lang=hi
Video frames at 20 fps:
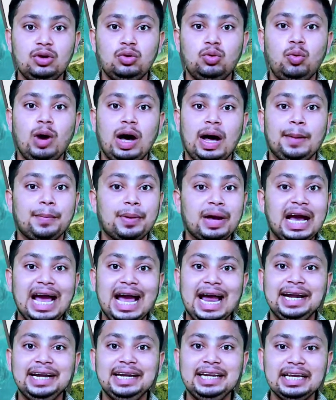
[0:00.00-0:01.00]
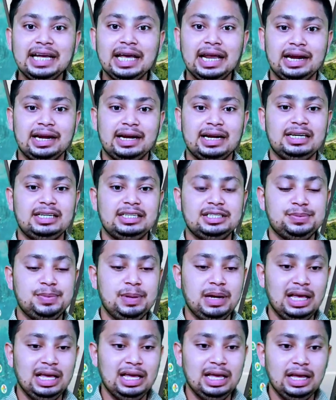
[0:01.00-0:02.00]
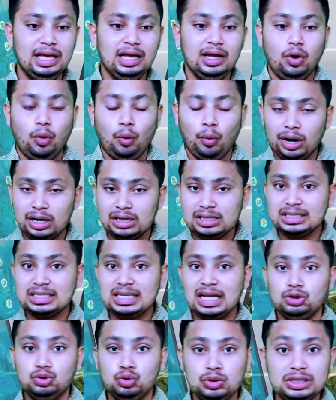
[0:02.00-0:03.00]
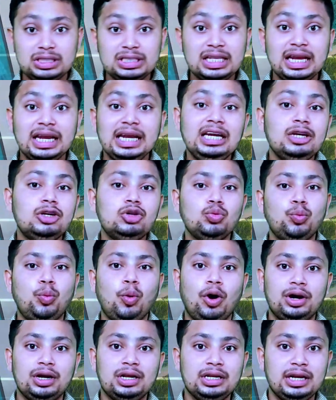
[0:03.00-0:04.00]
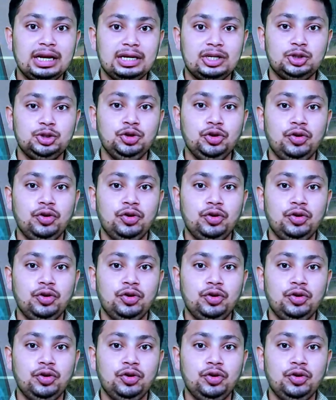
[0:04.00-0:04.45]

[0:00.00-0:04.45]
वो आपका एंटी गलर डिस्प्ले है और इसका जो स्क्रीन टू बॉडी रेटियो